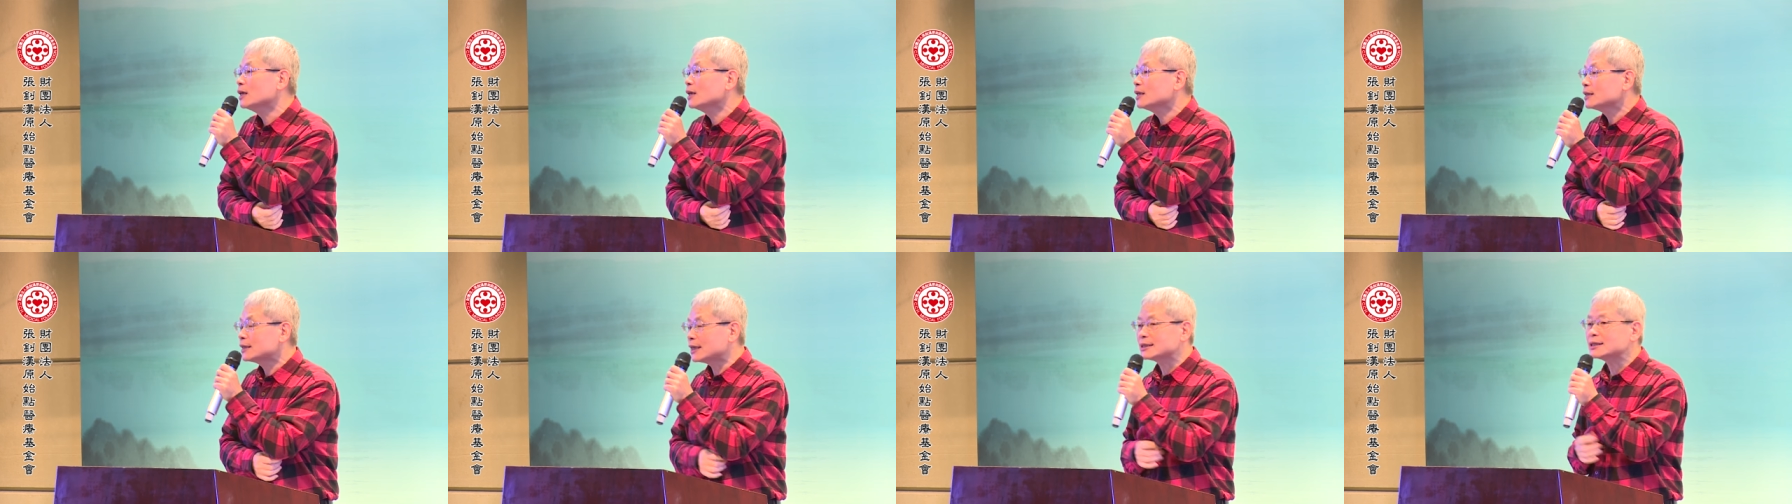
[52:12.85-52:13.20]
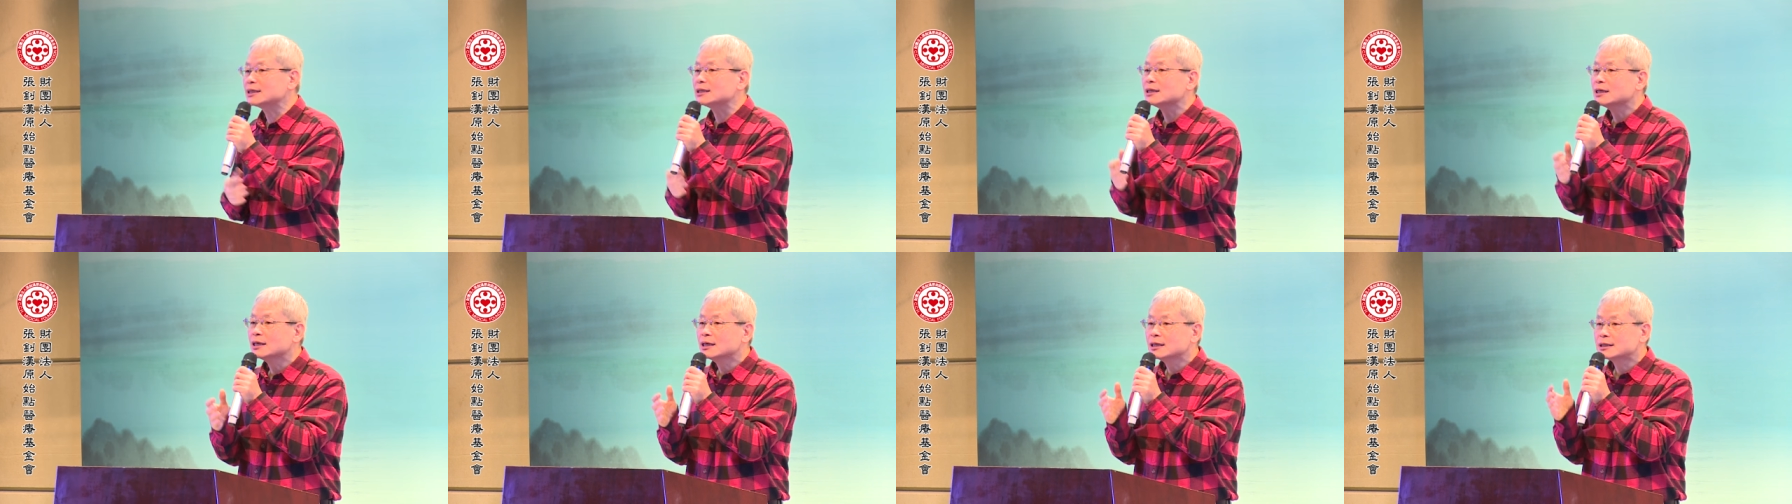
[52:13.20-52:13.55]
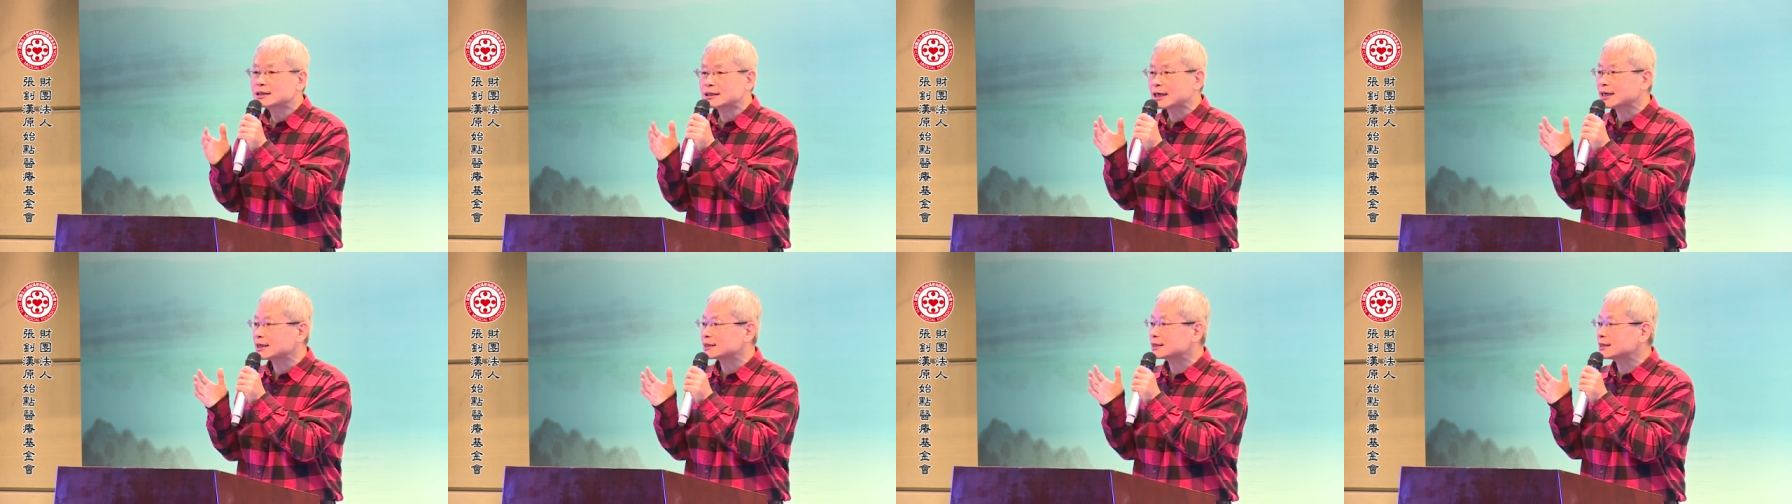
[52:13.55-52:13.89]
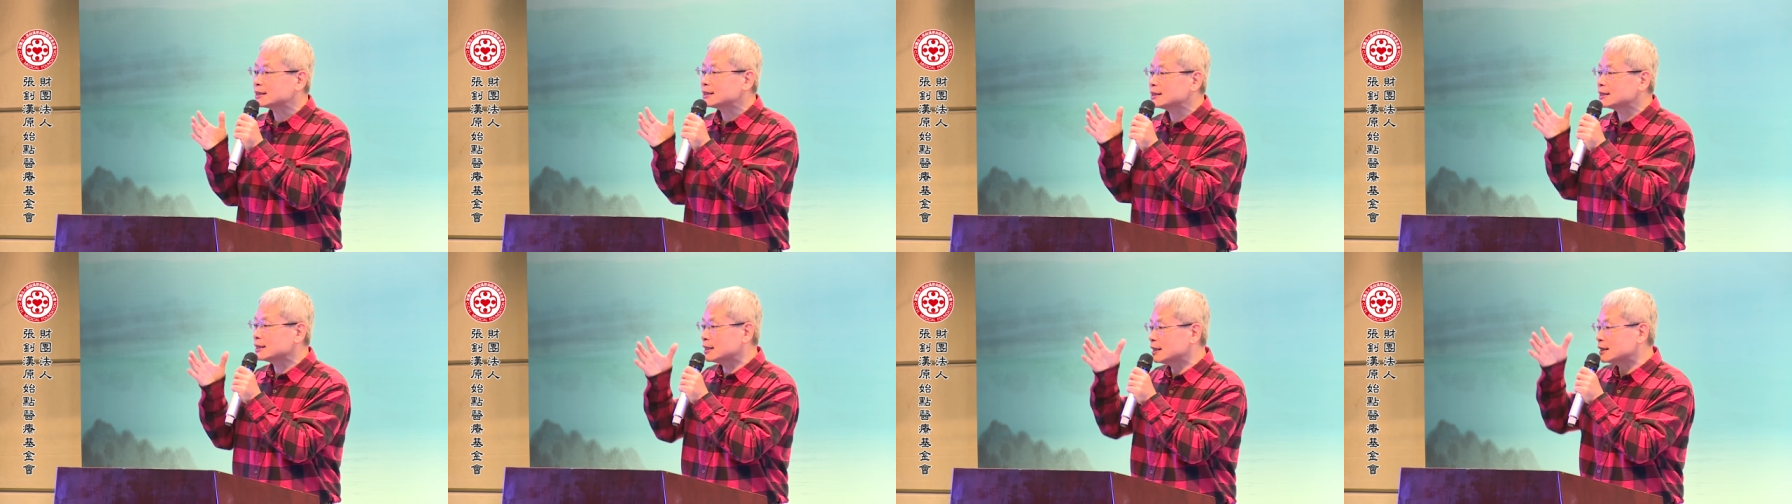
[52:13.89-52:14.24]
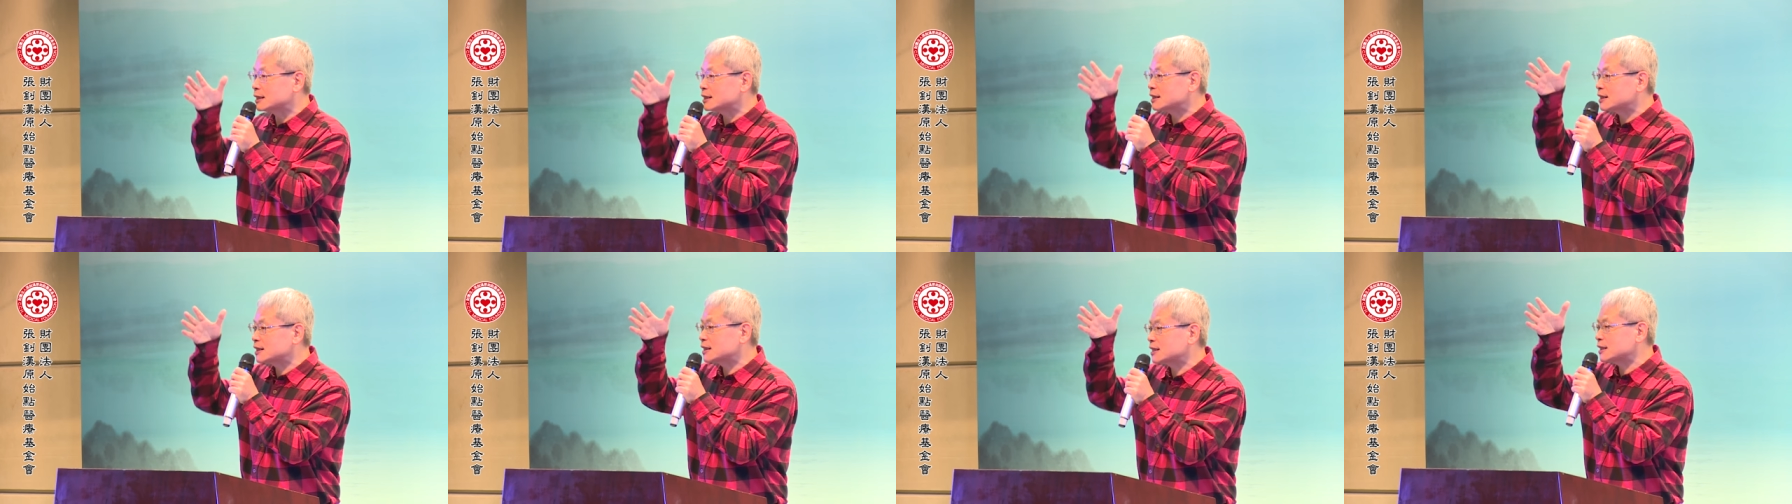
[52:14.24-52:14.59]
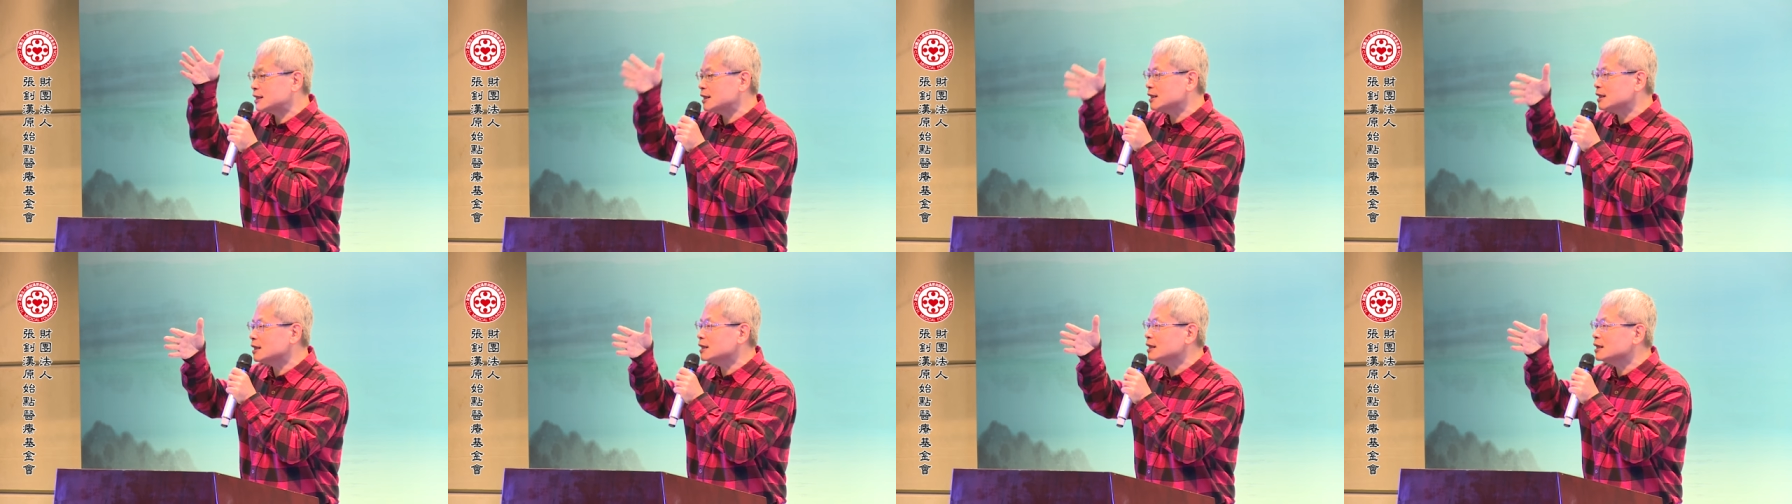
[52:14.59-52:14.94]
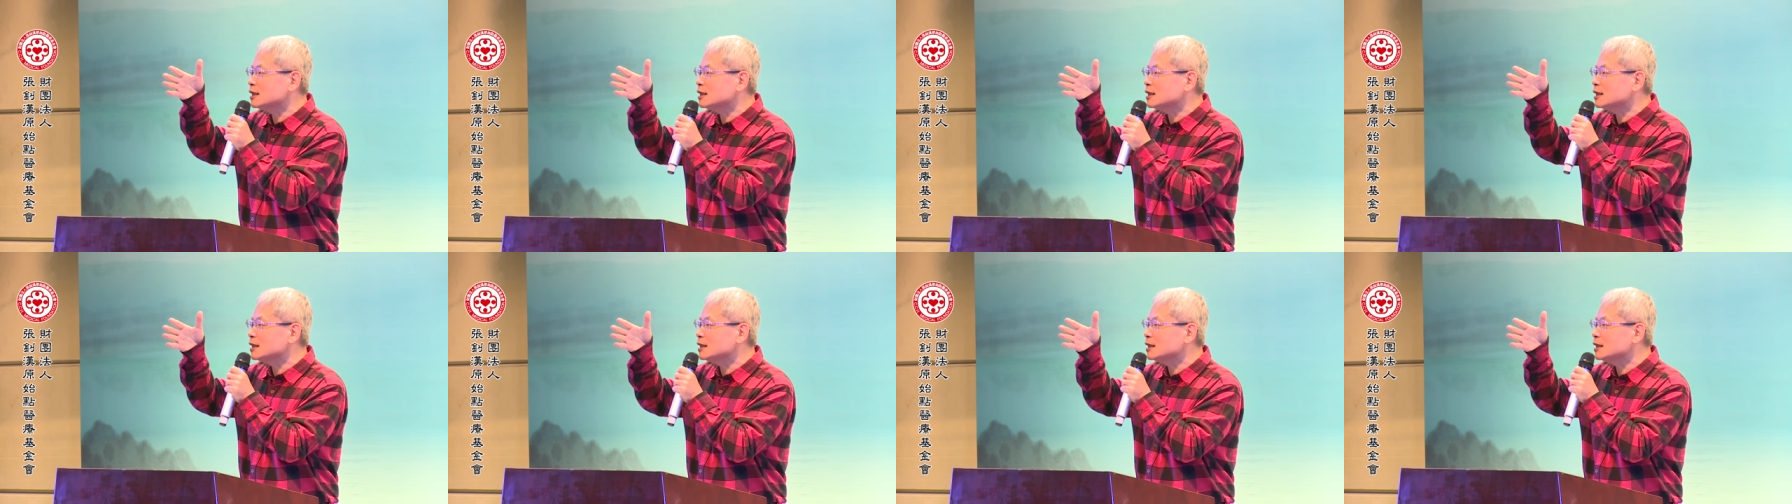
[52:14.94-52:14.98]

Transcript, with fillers: 但是这个是以西